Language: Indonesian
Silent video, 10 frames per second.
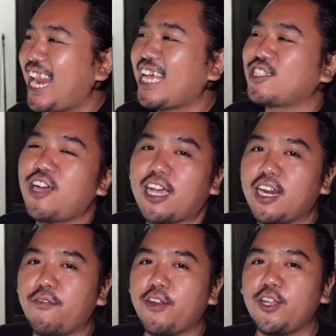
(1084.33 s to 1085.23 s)
kita langsung
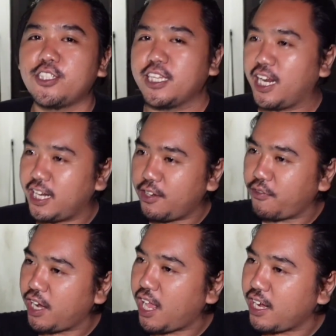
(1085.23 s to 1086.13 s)
akhiri video sekian dulu
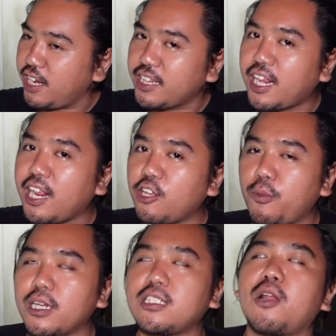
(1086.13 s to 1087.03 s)
video hari ini dan Tarareku
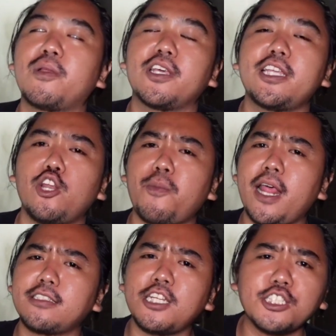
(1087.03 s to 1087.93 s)
kalau penting jangan lupa
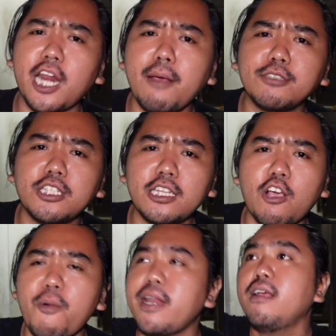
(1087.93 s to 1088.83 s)
like, subscribe, serta
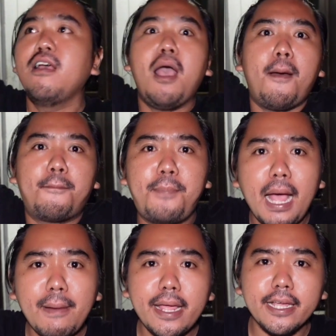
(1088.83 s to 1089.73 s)
komen.
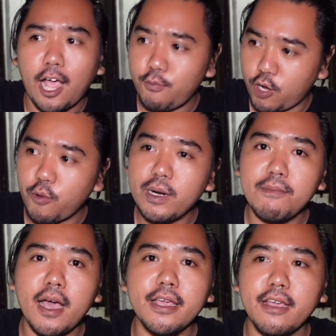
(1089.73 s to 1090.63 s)
Bye-bye kaum kaum
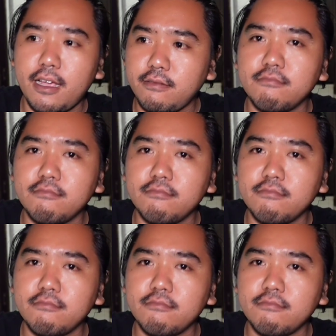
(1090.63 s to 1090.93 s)
yang...